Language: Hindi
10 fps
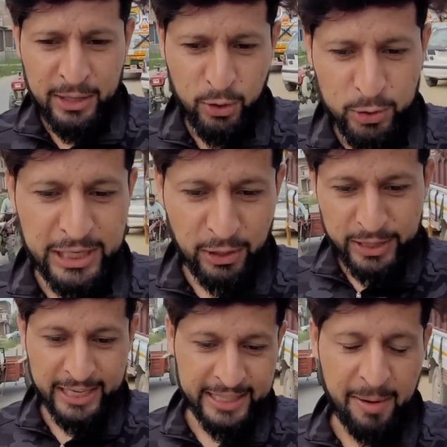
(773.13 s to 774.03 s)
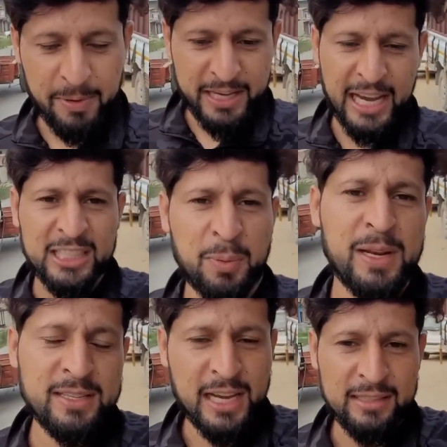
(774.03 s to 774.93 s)
तो चलो देखते हैं अपना ये
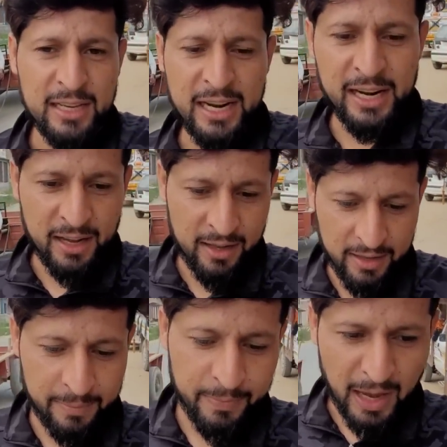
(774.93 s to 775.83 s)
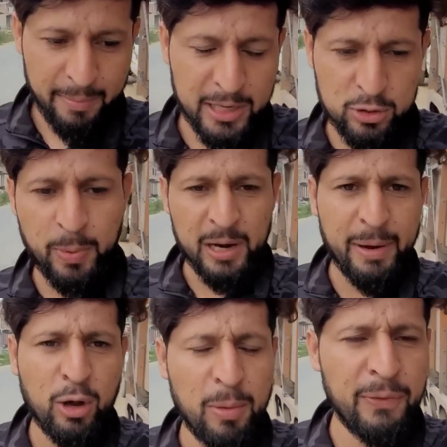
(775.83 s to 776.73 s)
एक्सपीरियंस कैसा रह रहा है अभी जुबैर
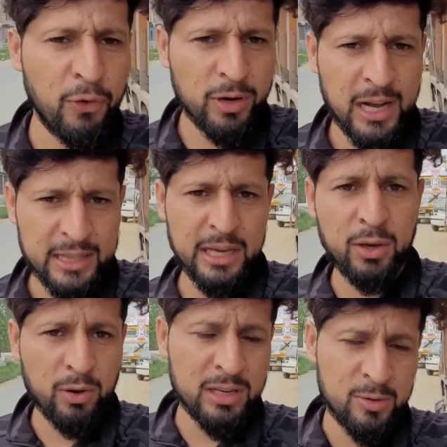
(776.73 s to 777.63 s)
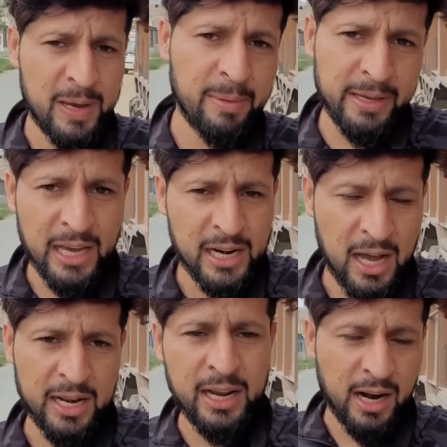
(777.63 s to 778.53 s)
भाई को भी फ़ोन करते हैं क्योंकि जुबैर भाई यार
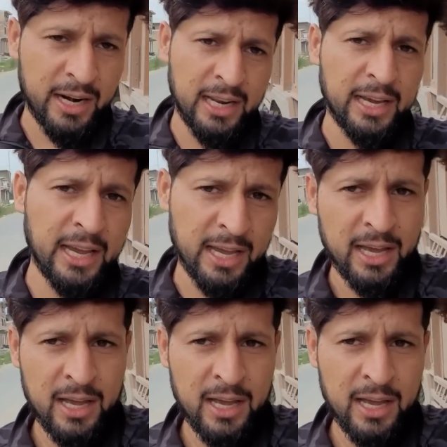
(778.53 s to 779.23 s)
आ रहे हैं गाड़ी लेके